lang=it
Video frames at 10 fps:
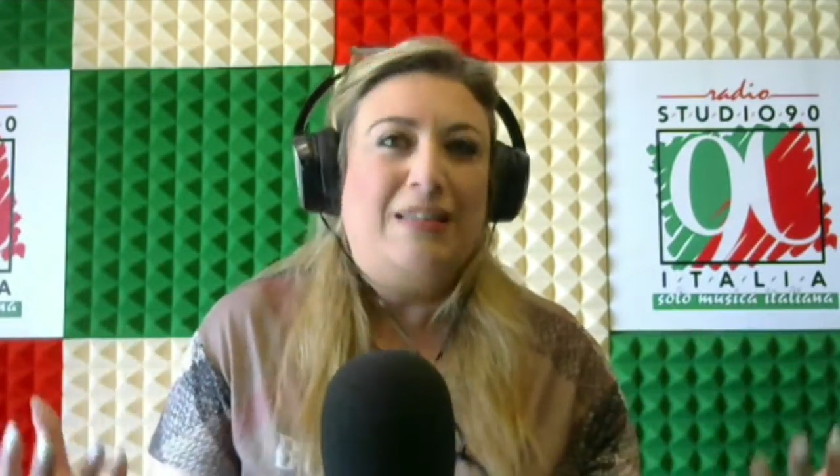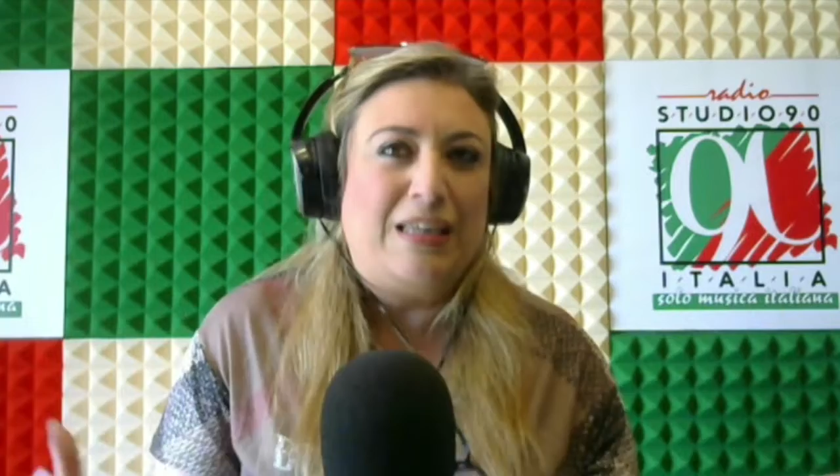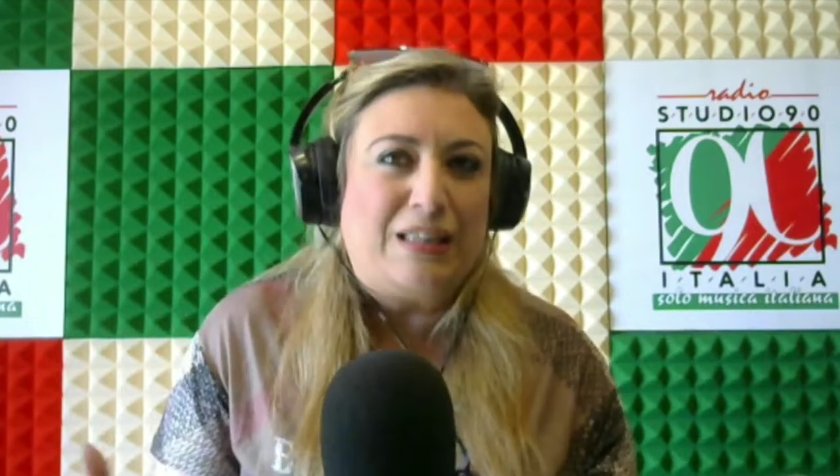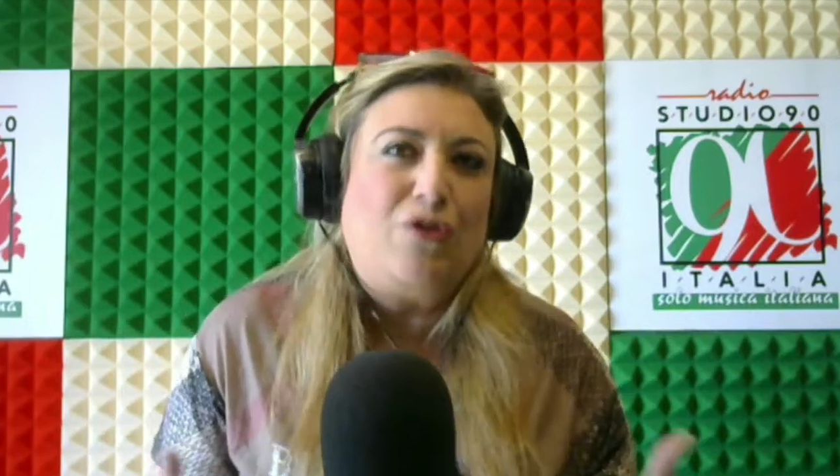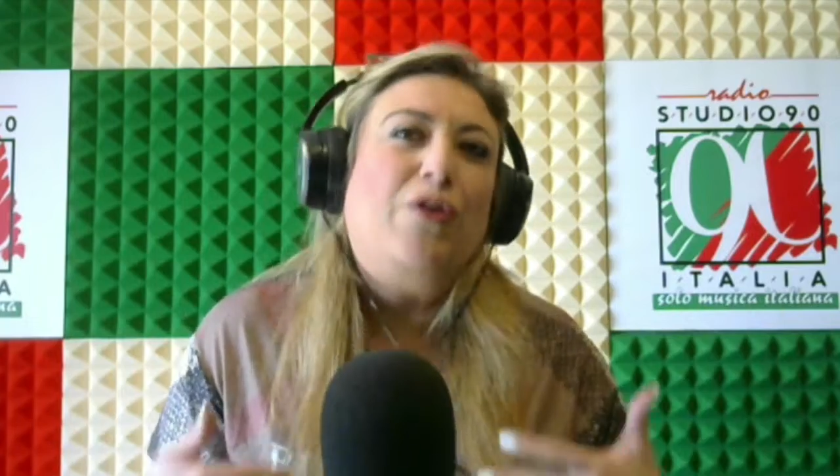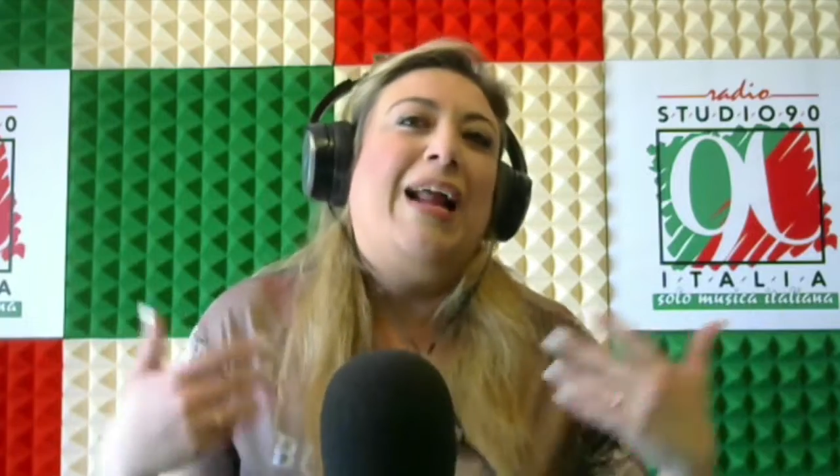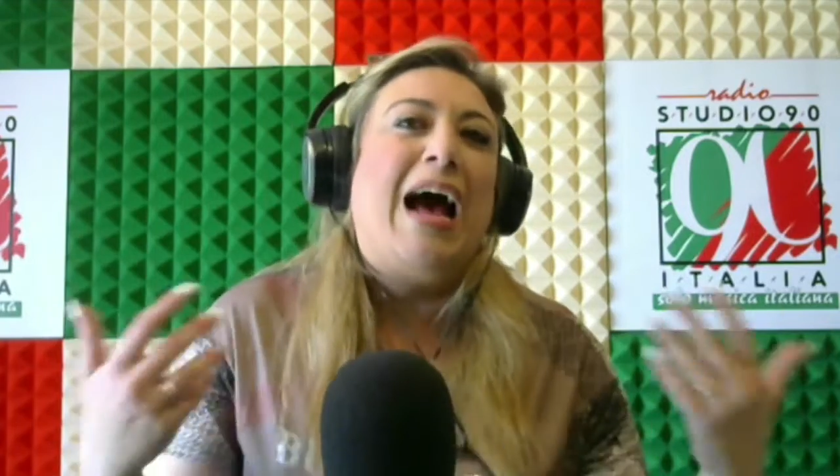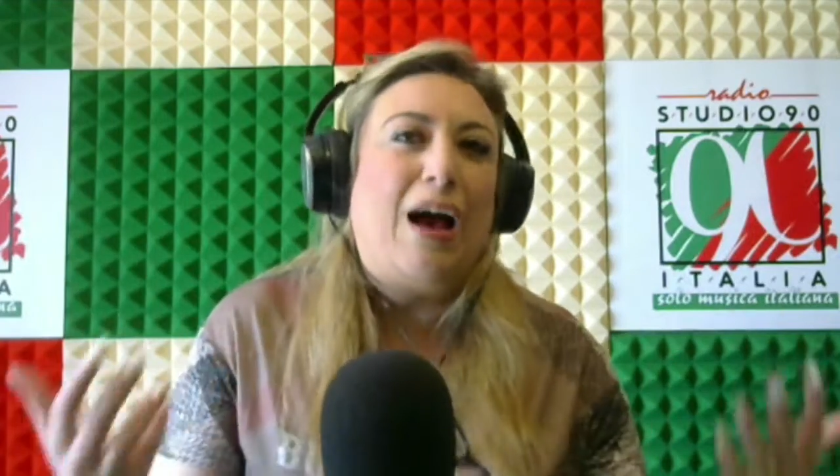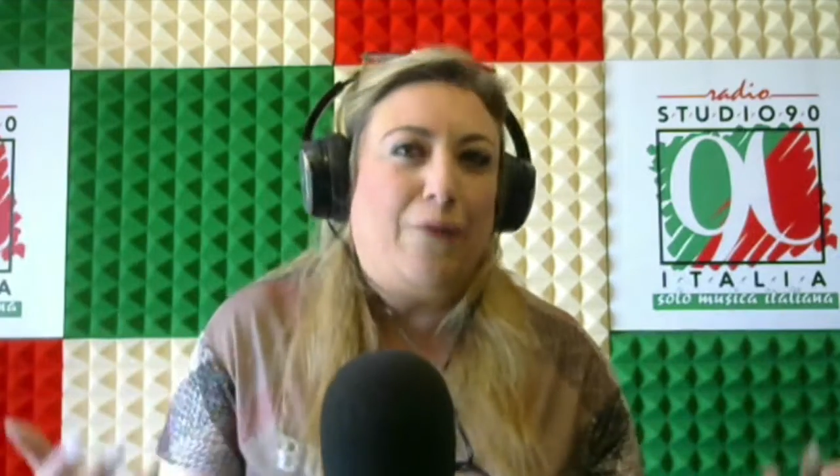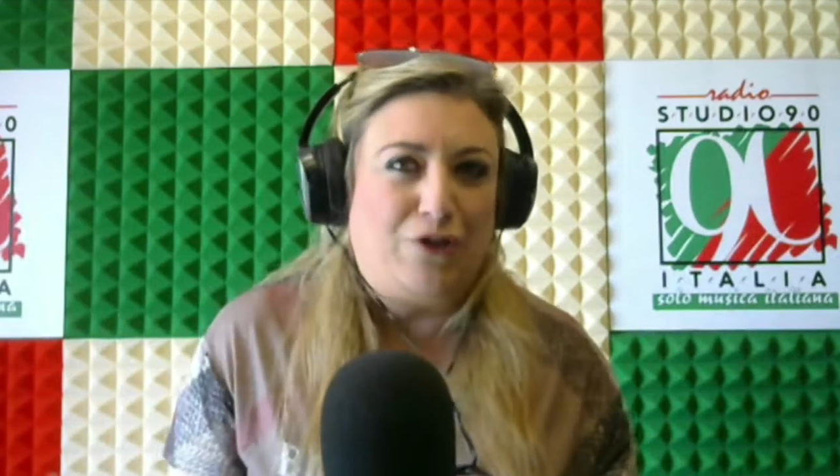
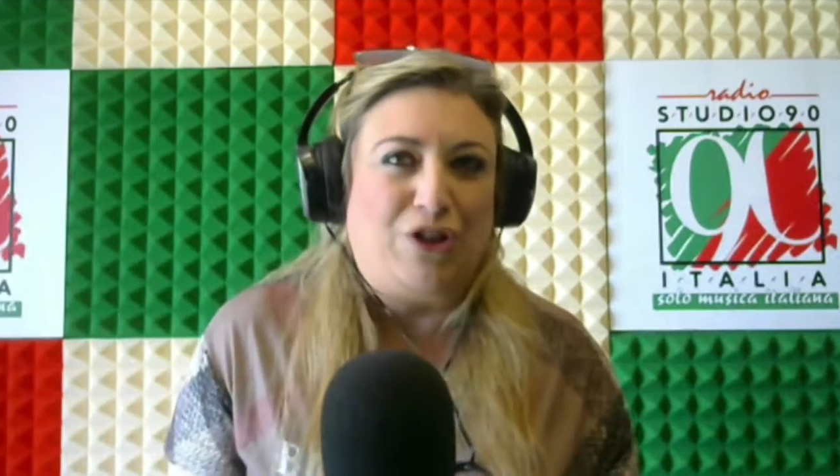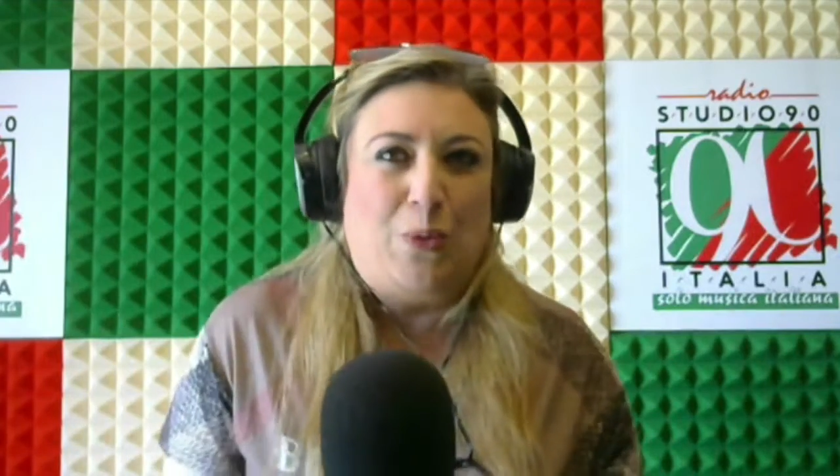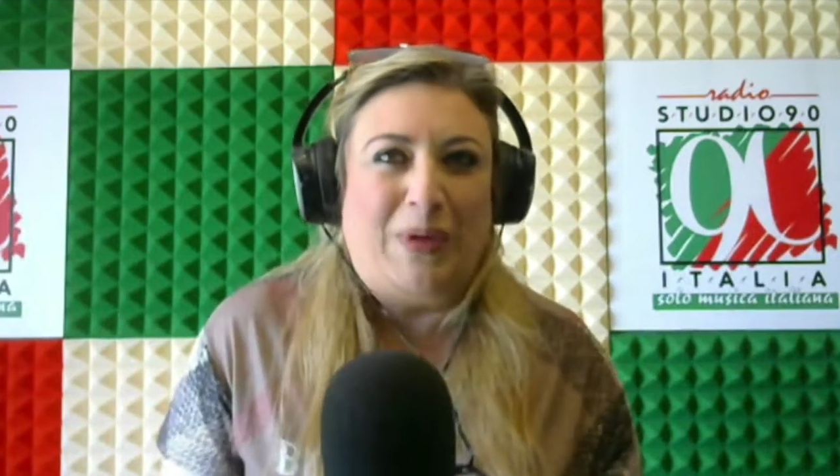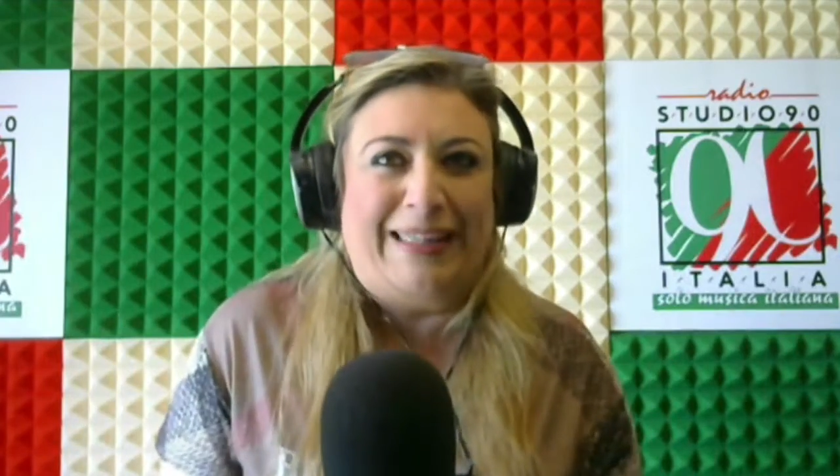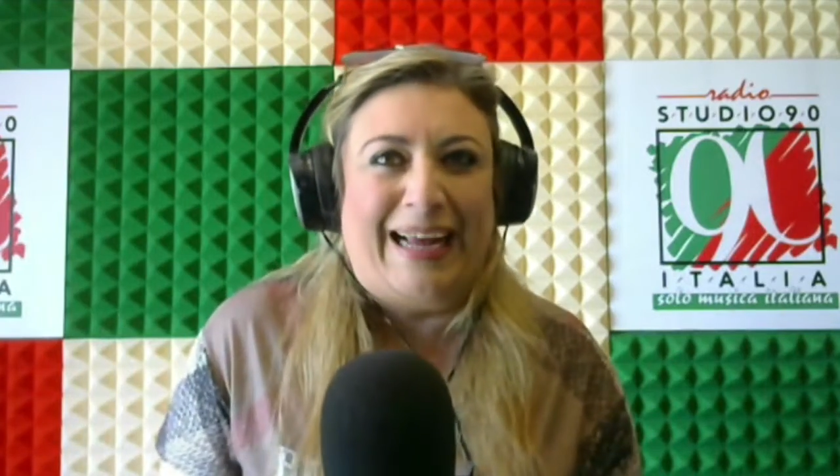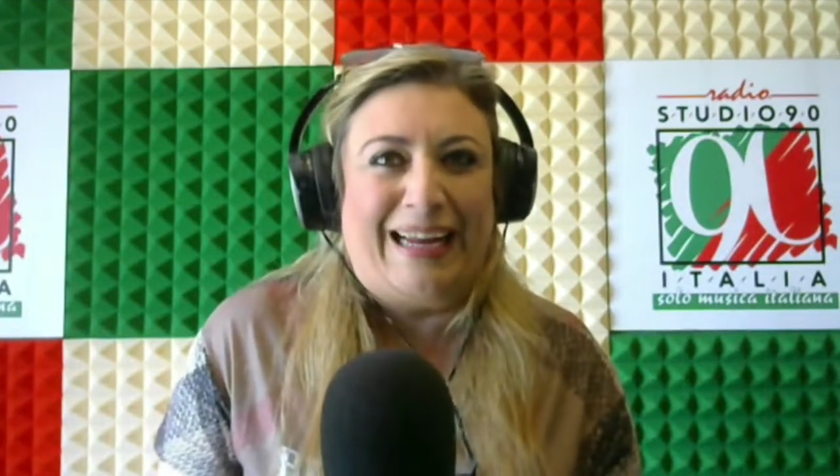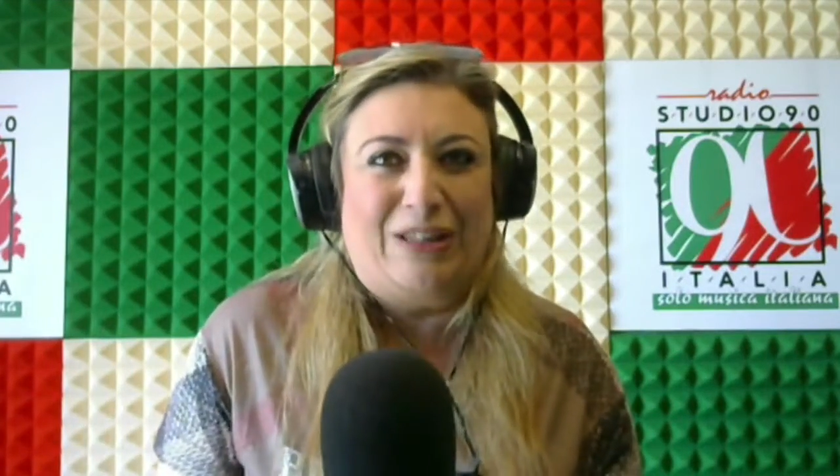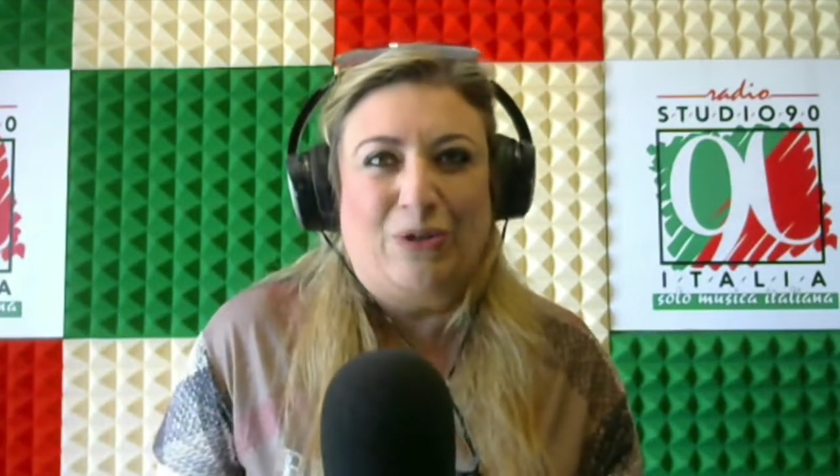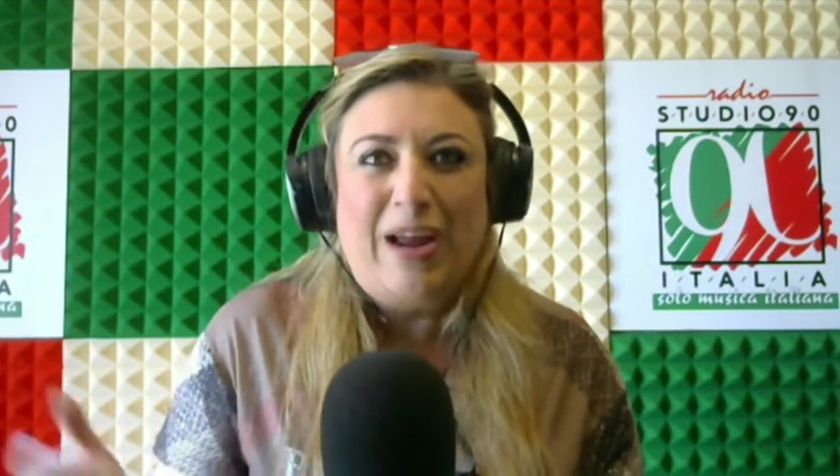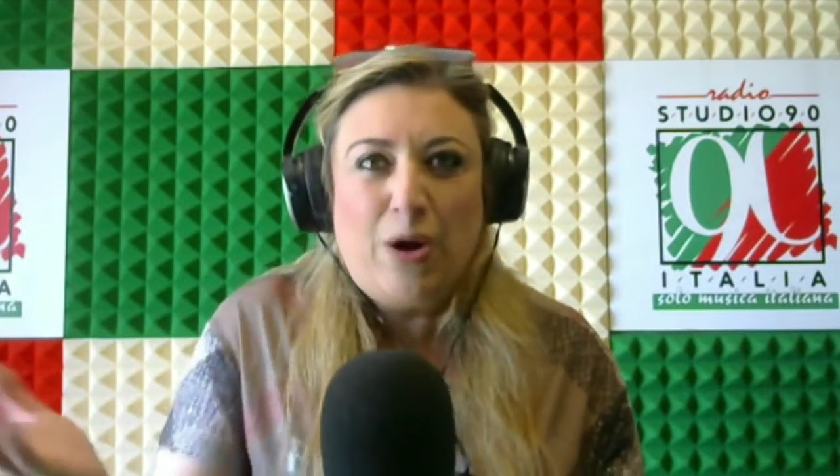discografici e
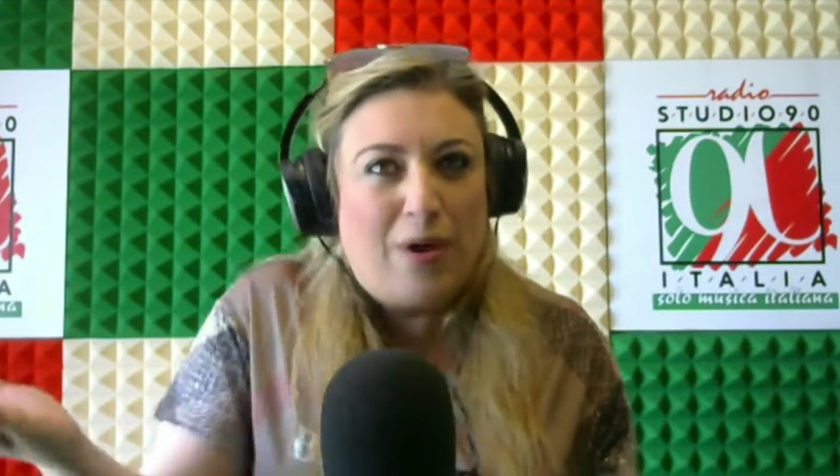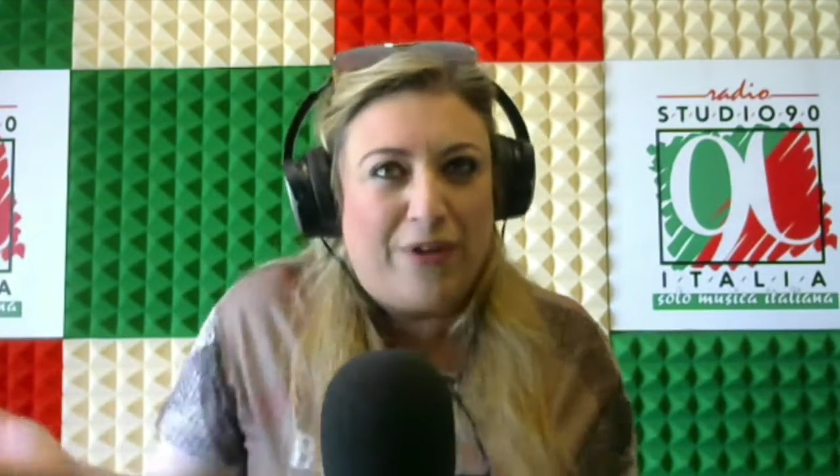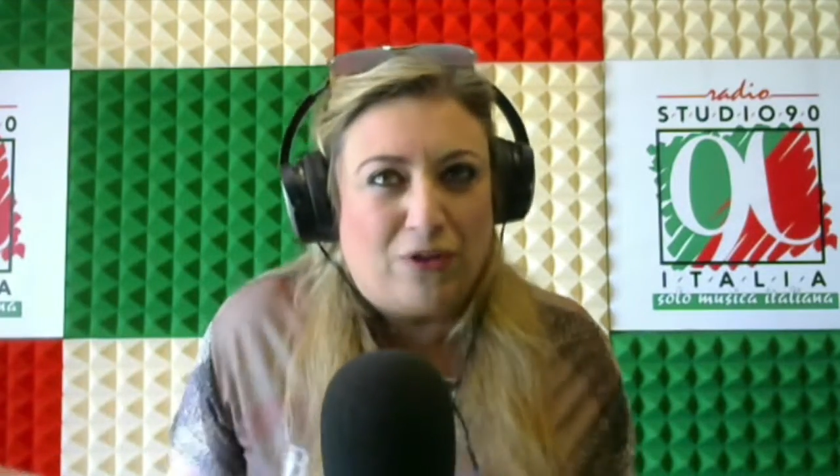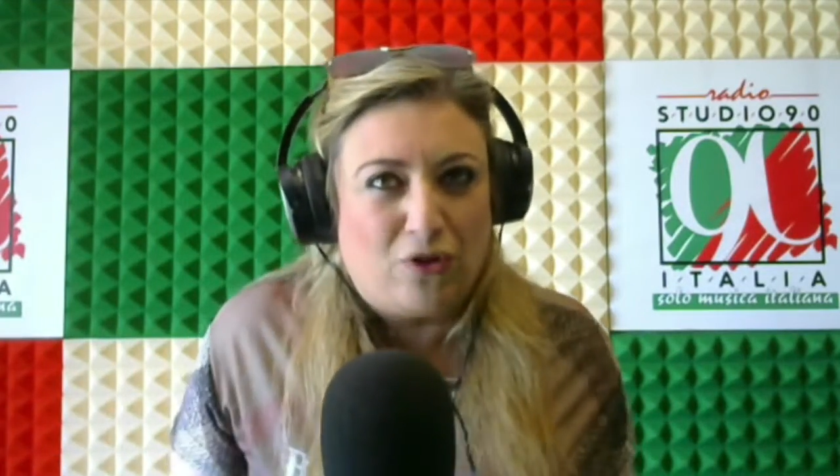quant'altro. E lui sì, ha vinto